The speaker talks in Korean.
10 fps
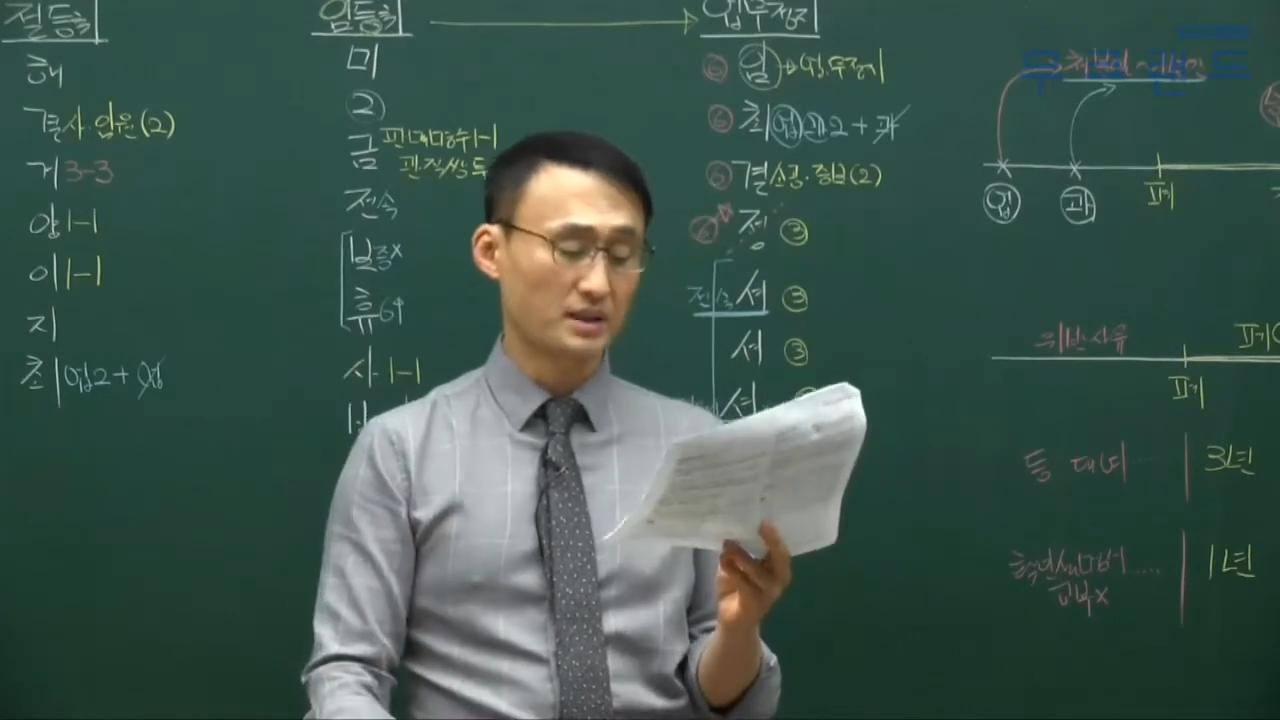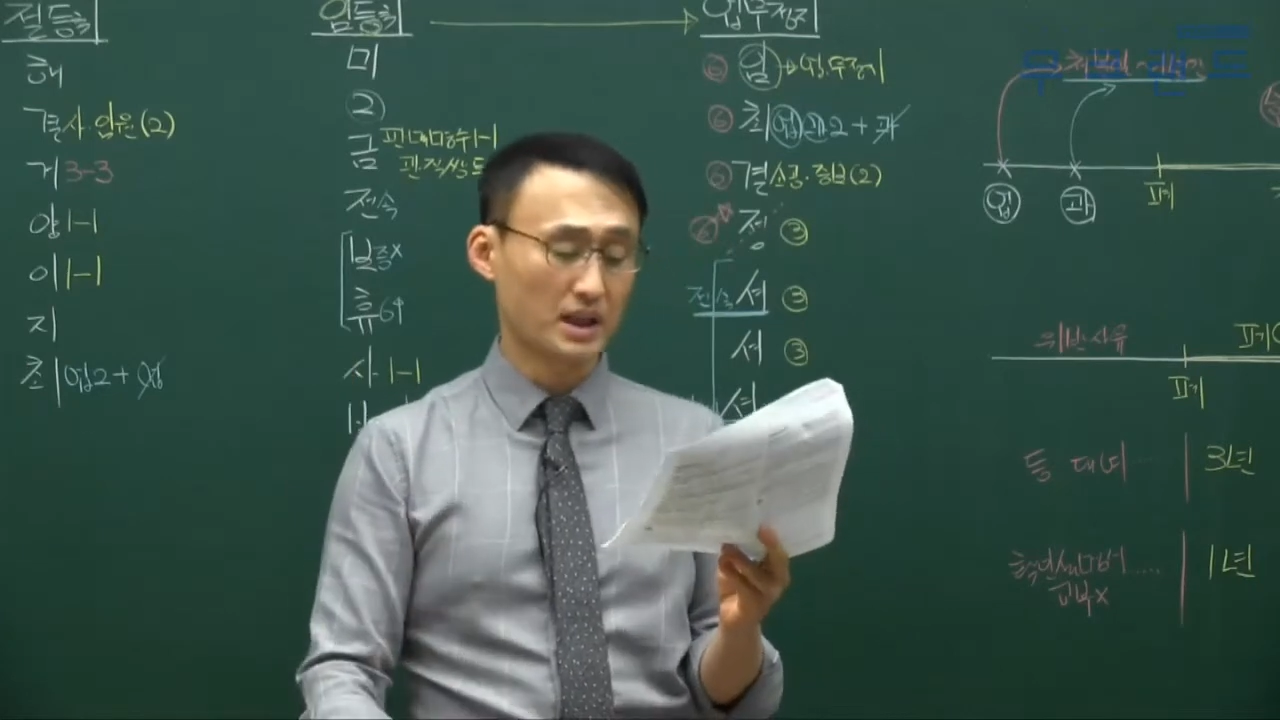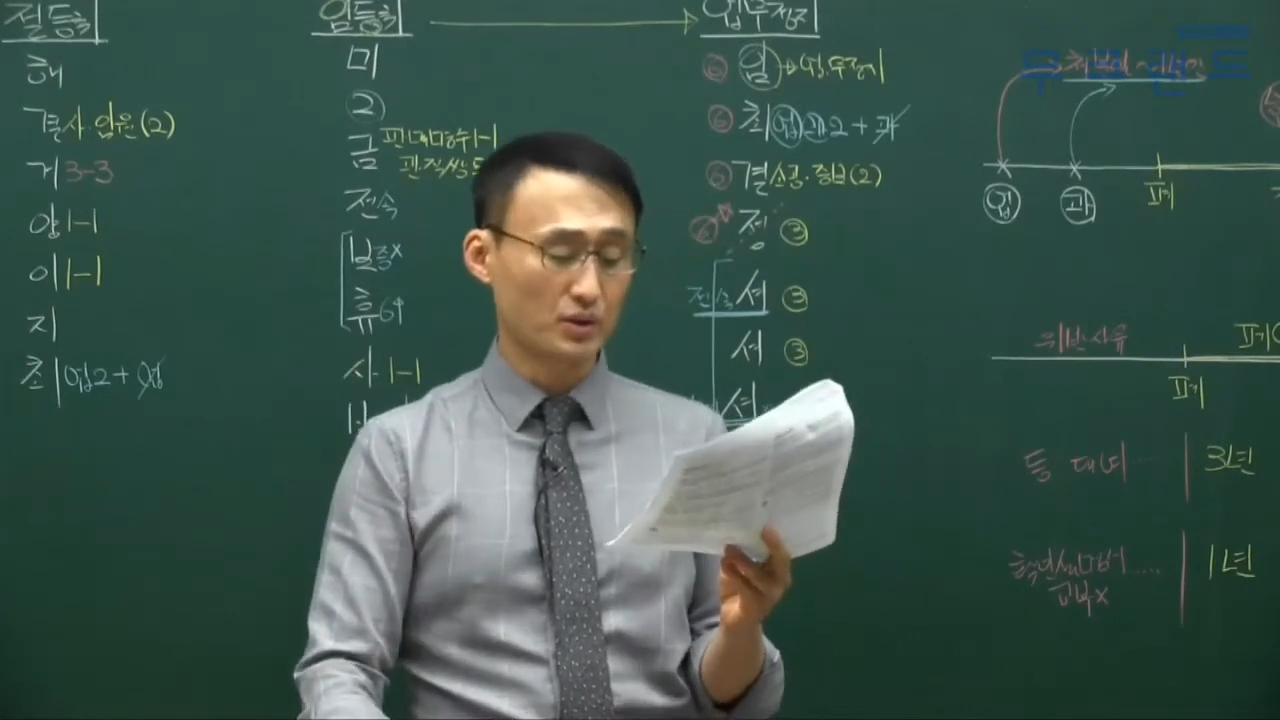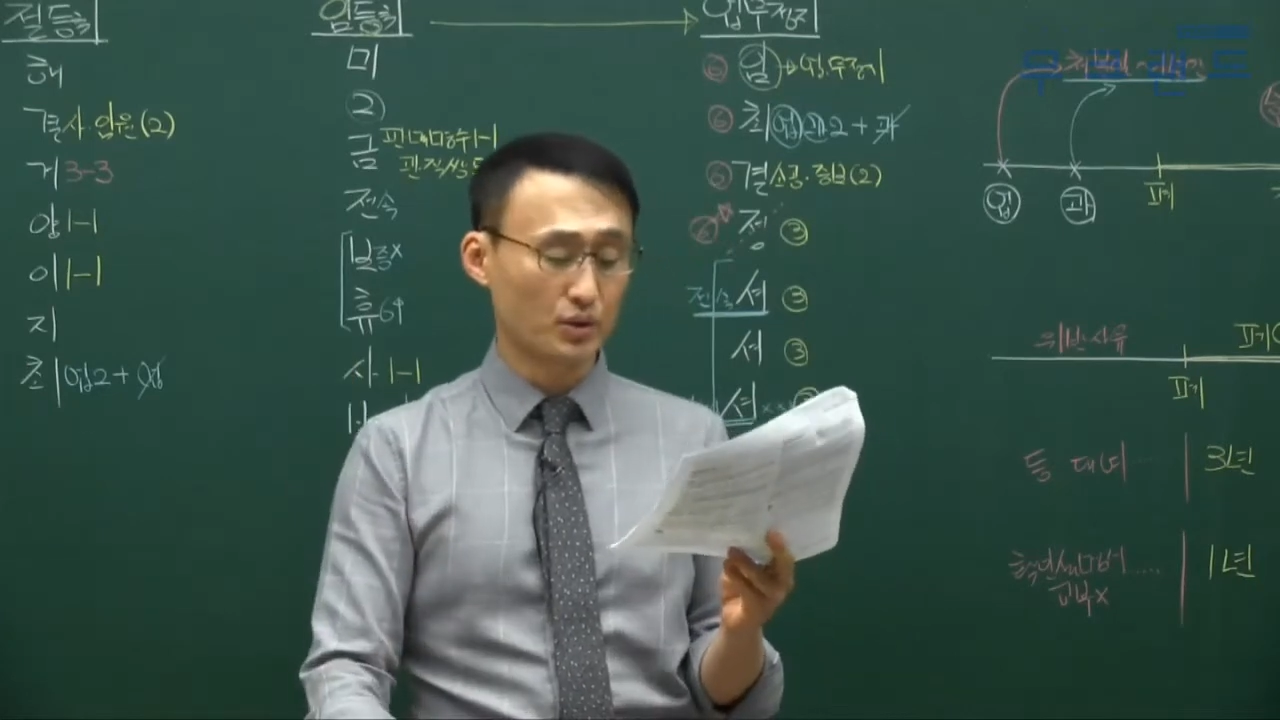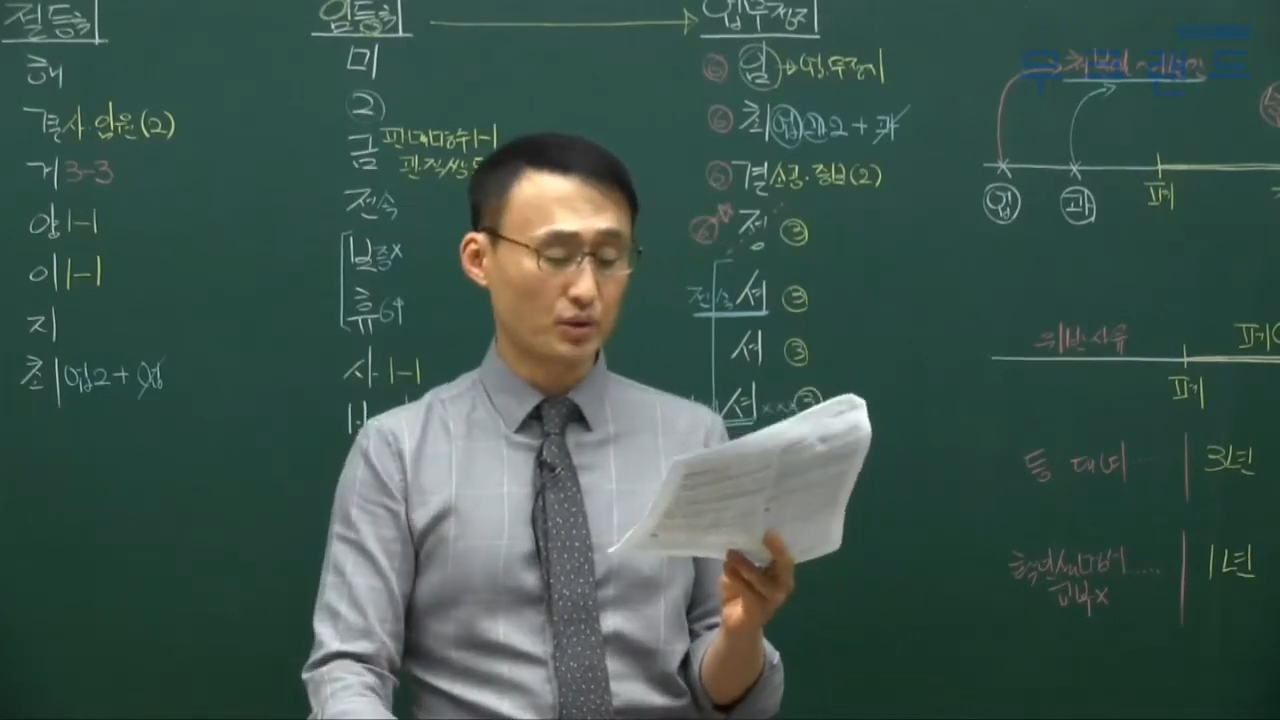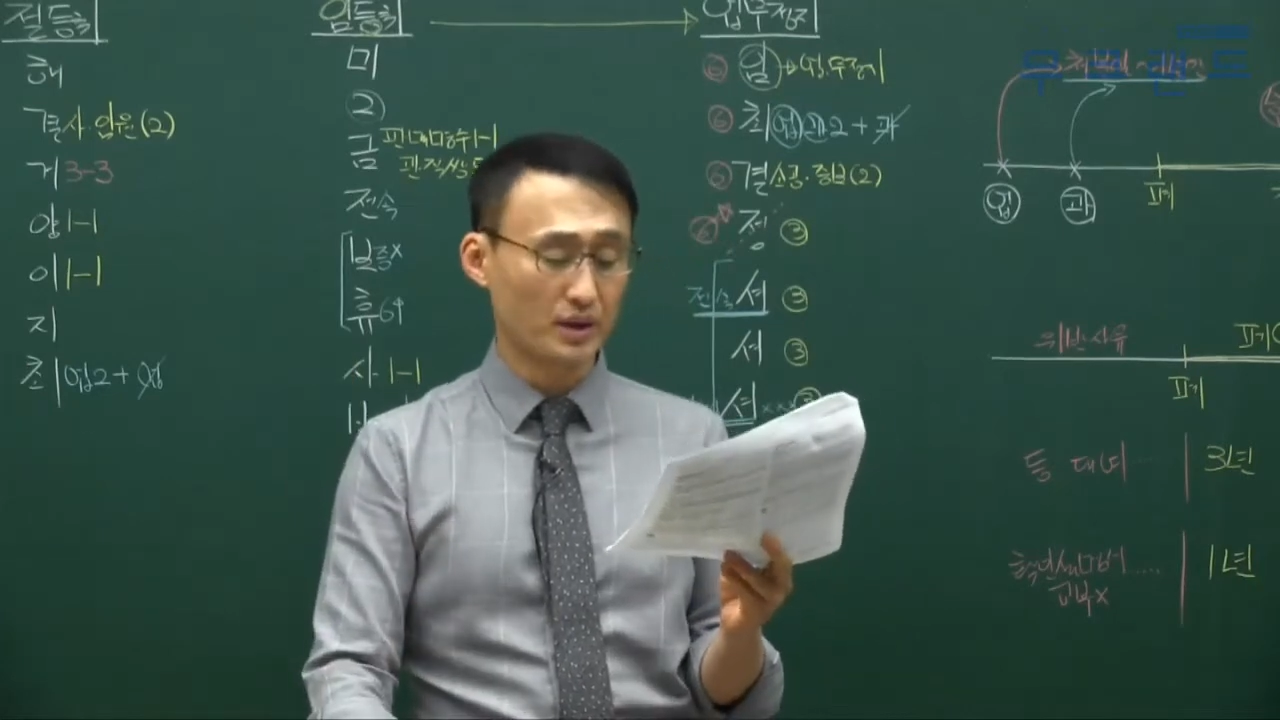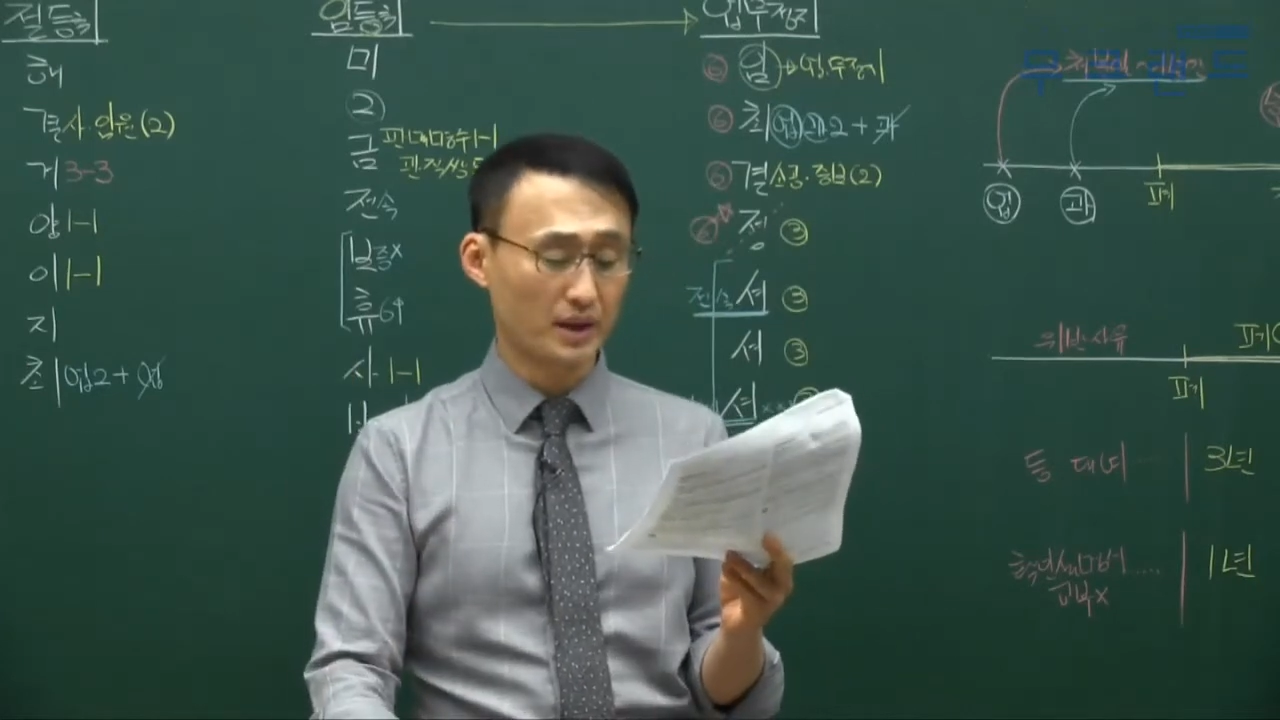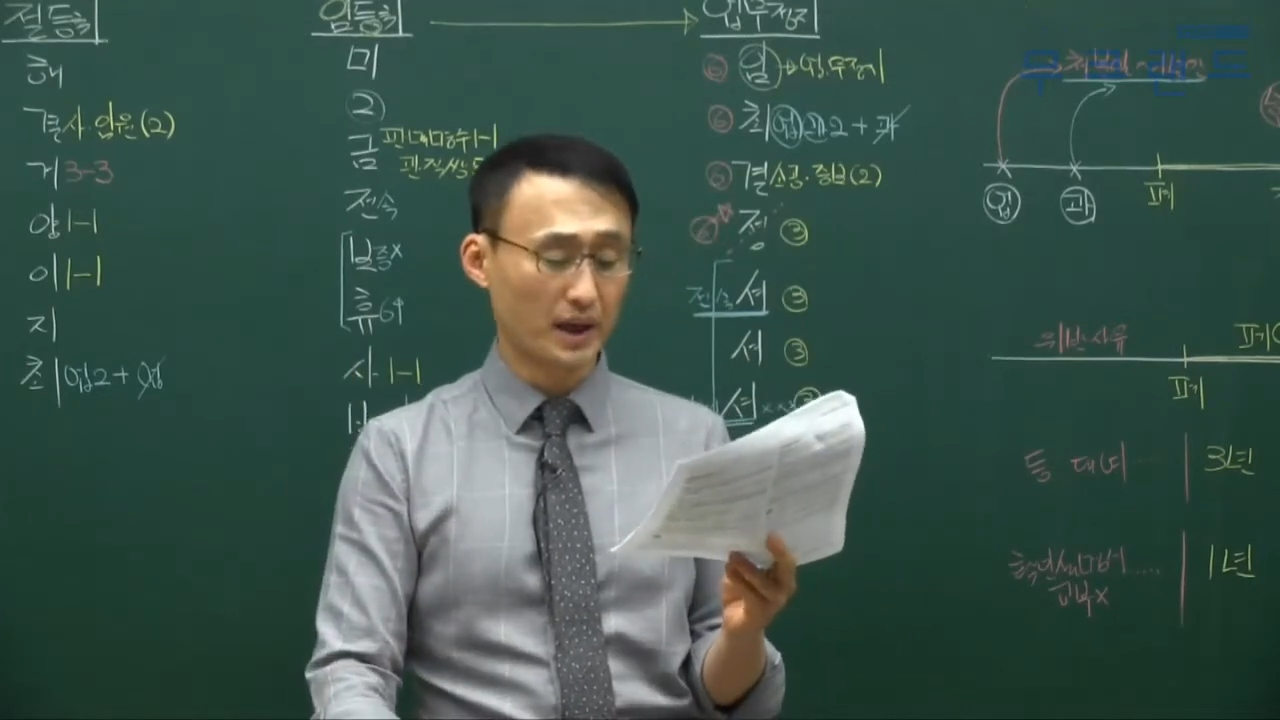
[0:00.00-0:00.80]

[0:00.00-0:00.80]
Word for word: 재등록한